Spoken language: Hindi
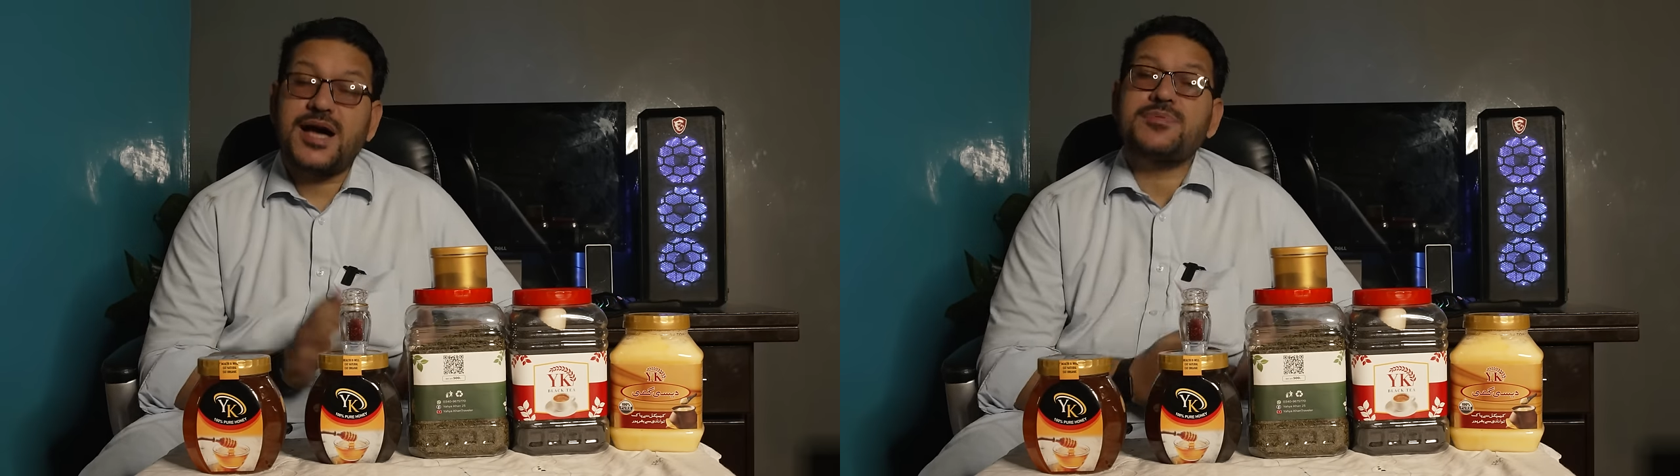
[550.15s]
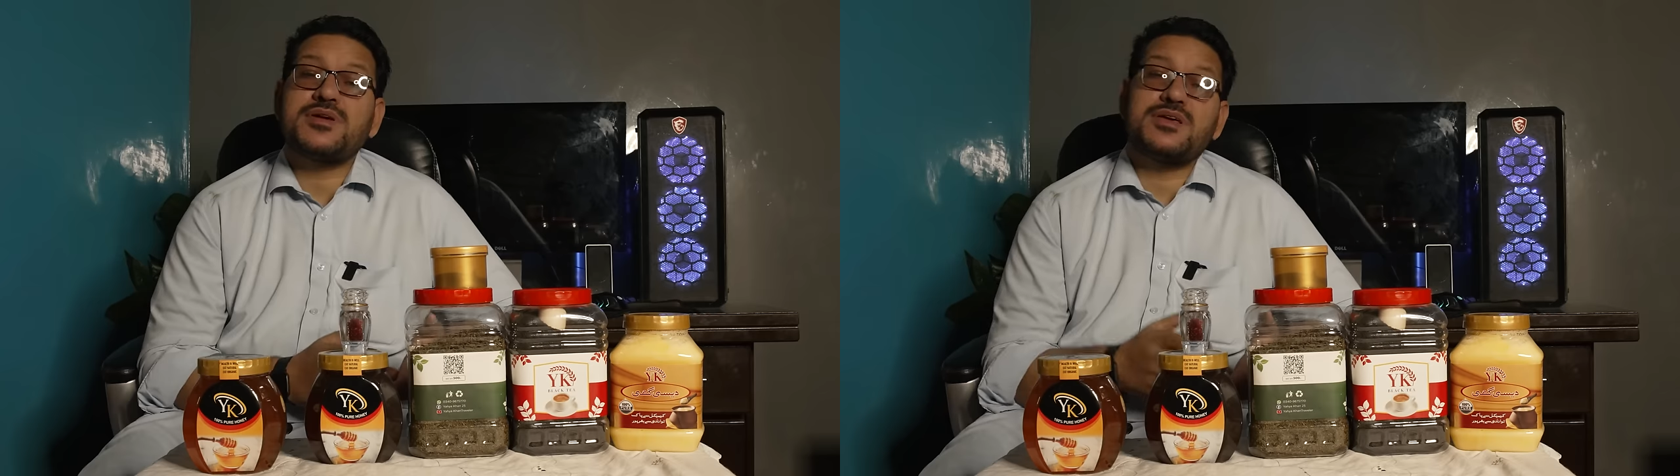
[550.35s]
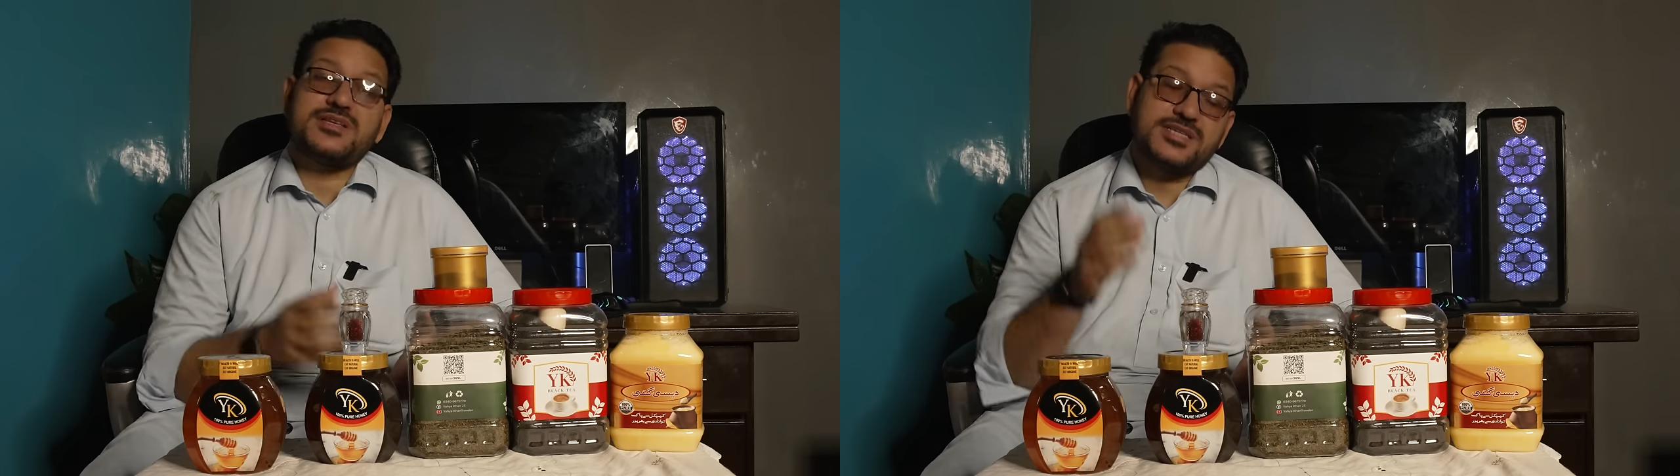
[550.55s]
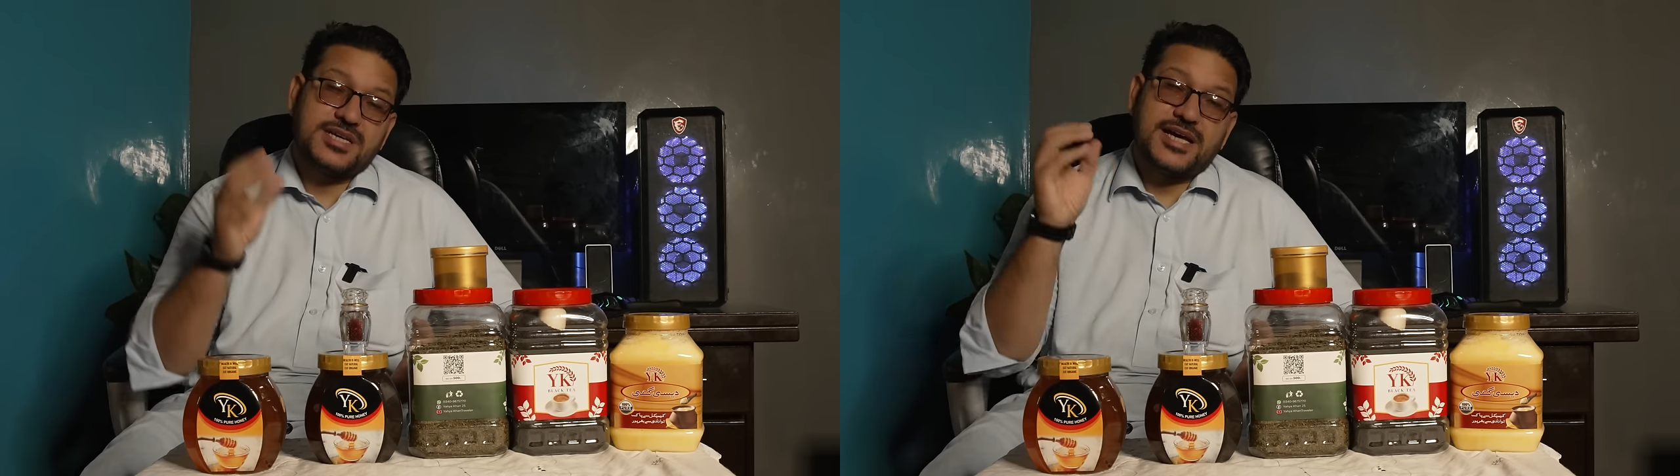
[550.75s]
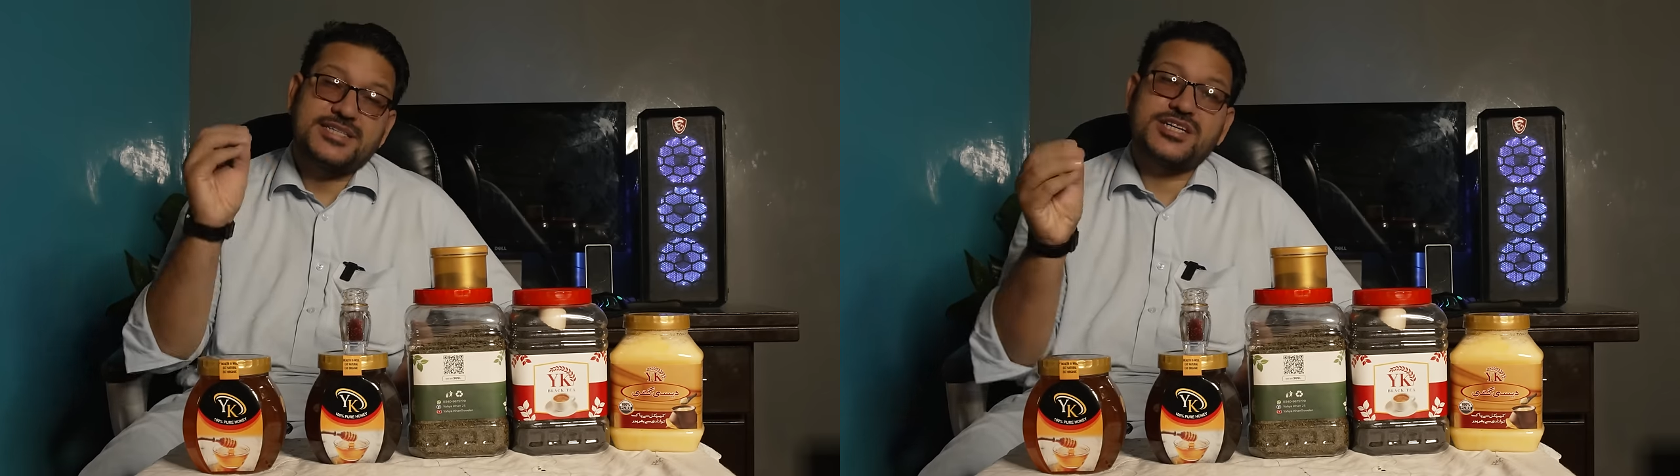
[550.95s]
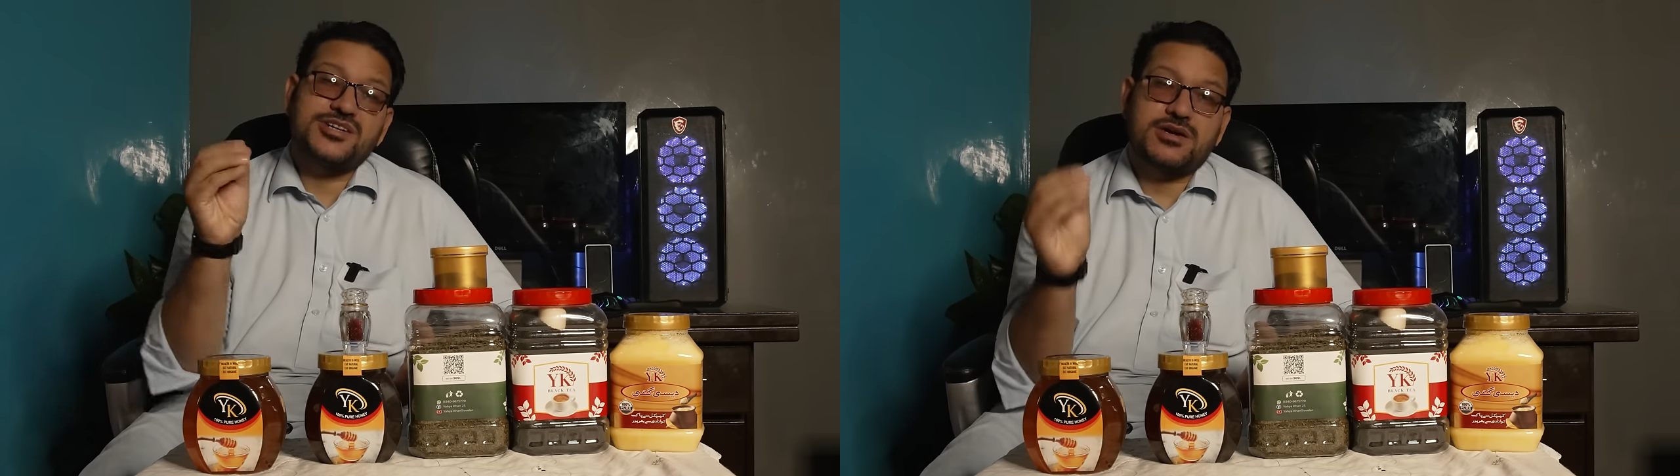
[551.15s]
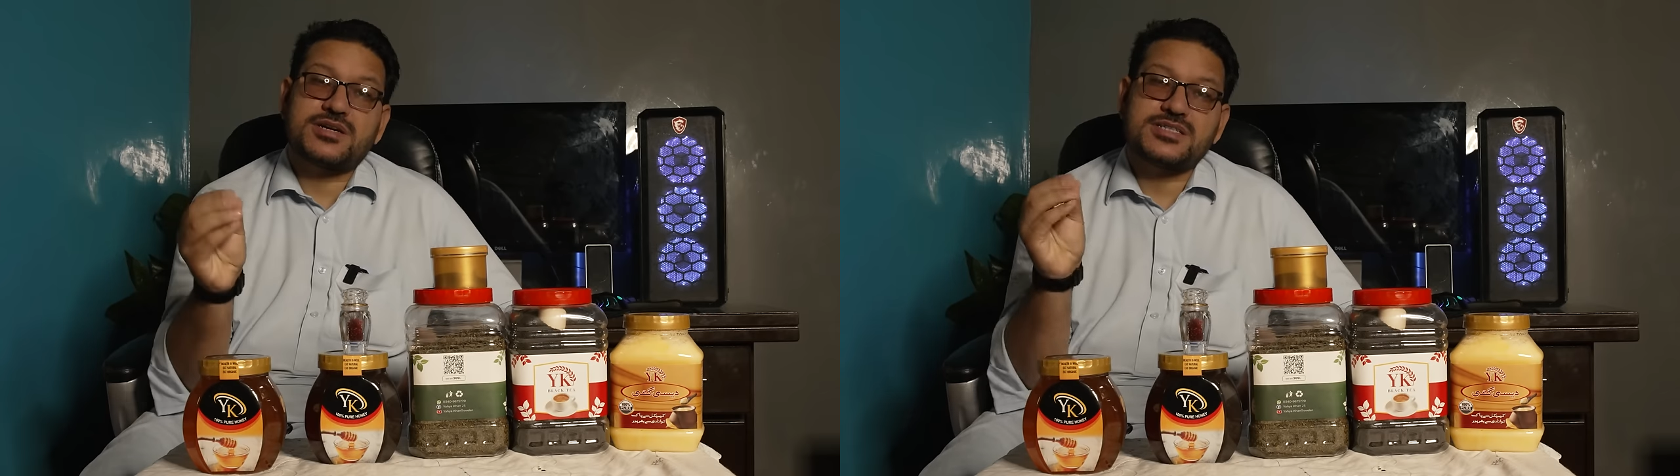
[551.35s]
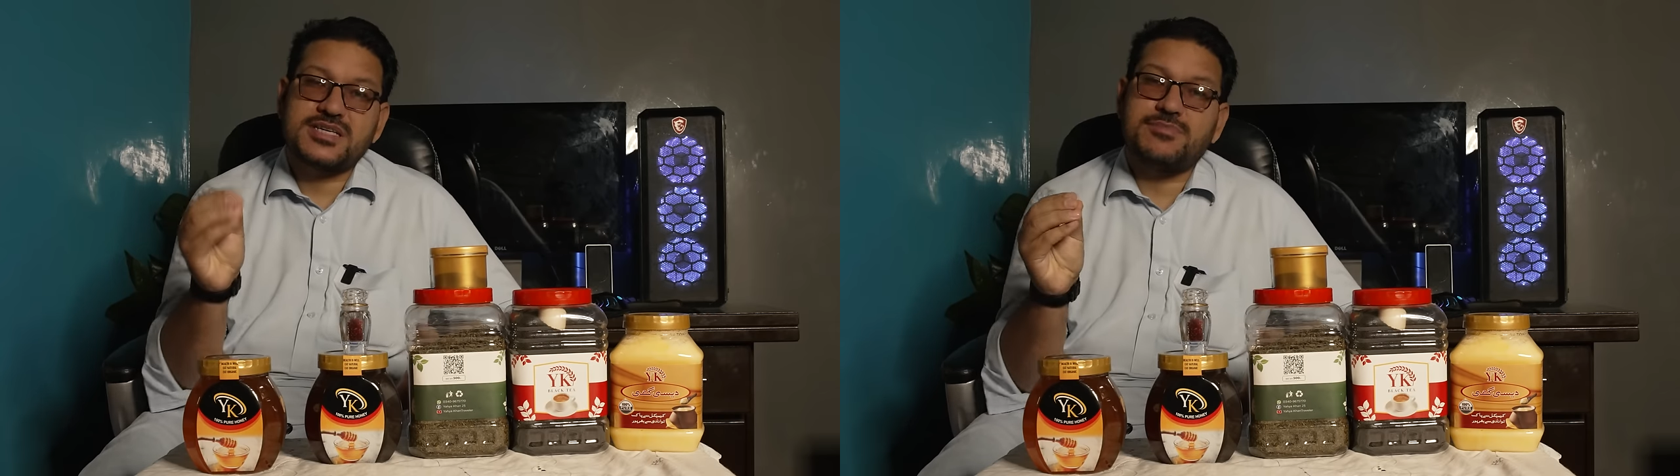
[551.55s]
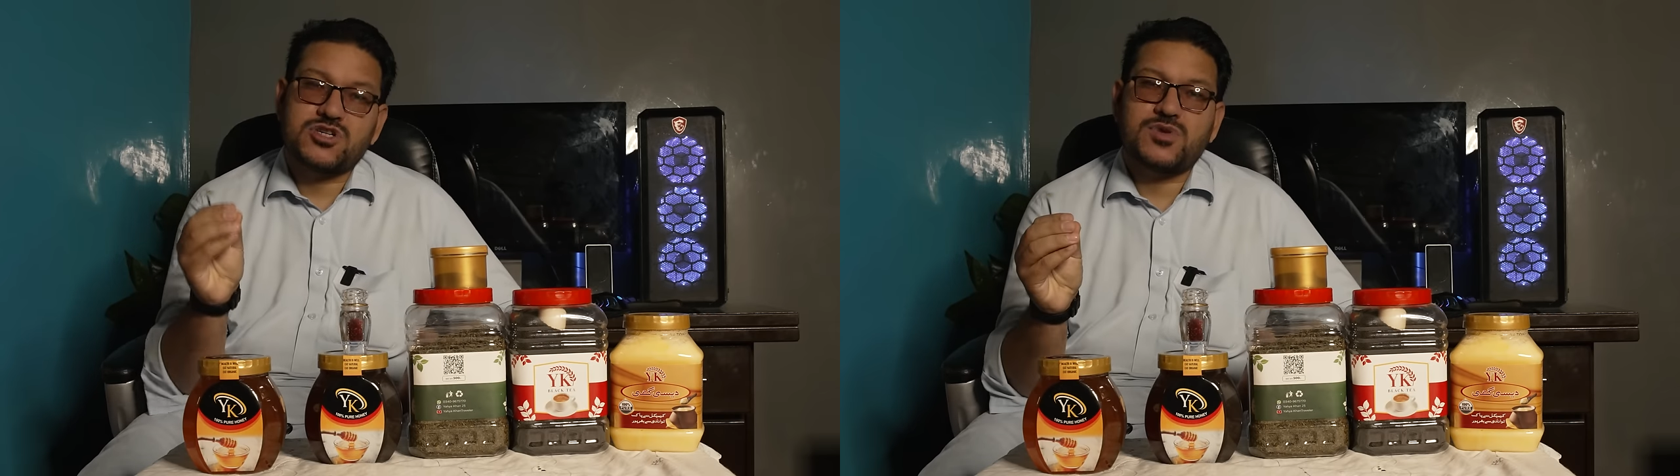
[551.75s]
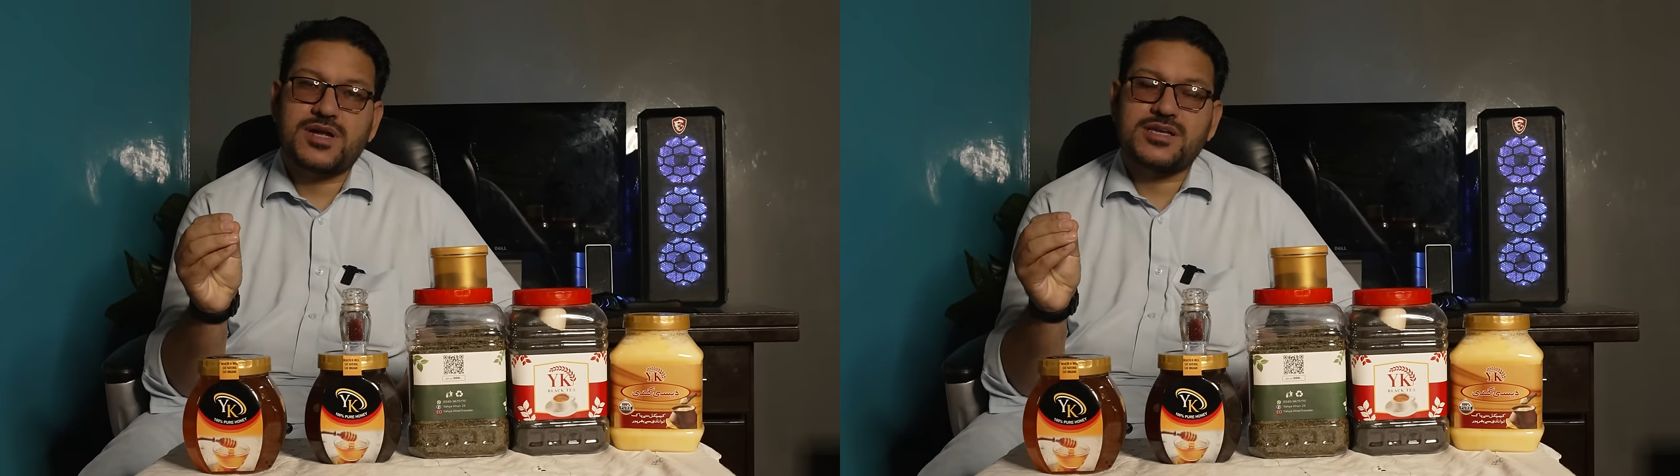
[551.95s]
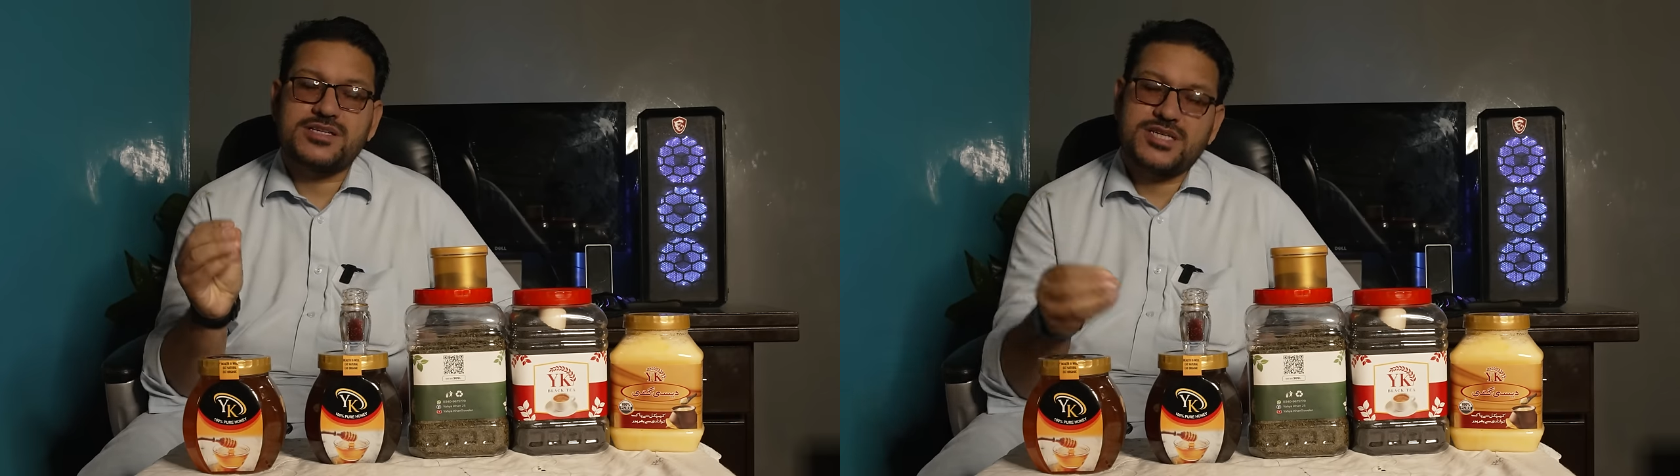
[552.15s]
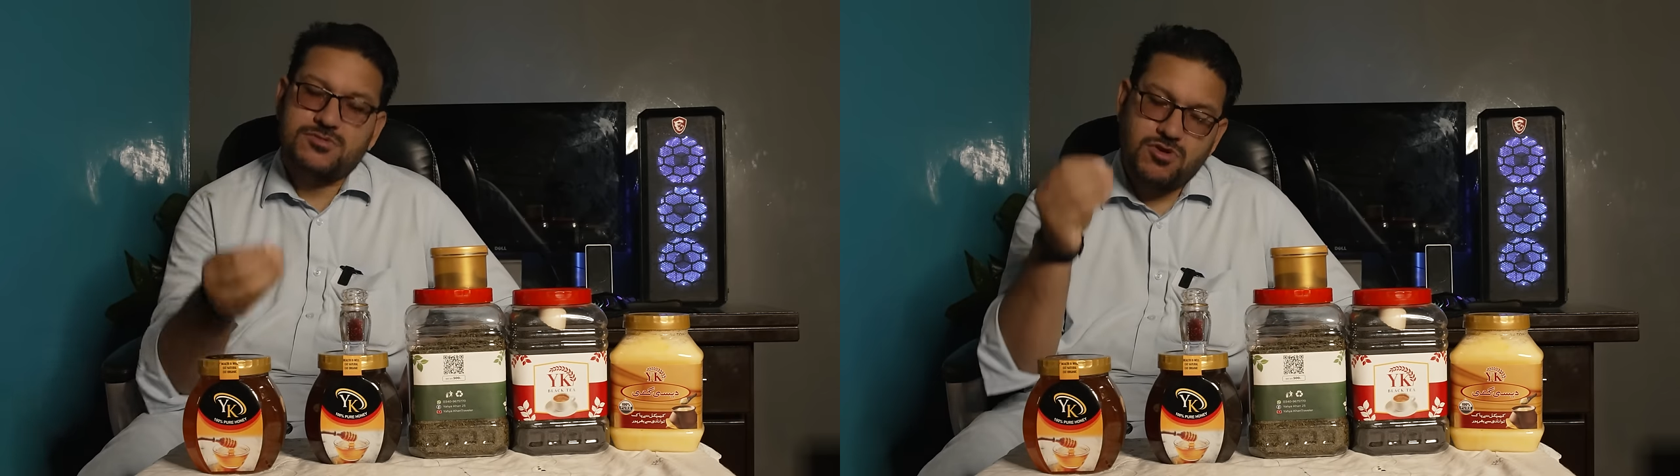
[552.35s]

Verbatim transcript: आप किसी अच्छे डॉक्टर से मशवरा कीजिए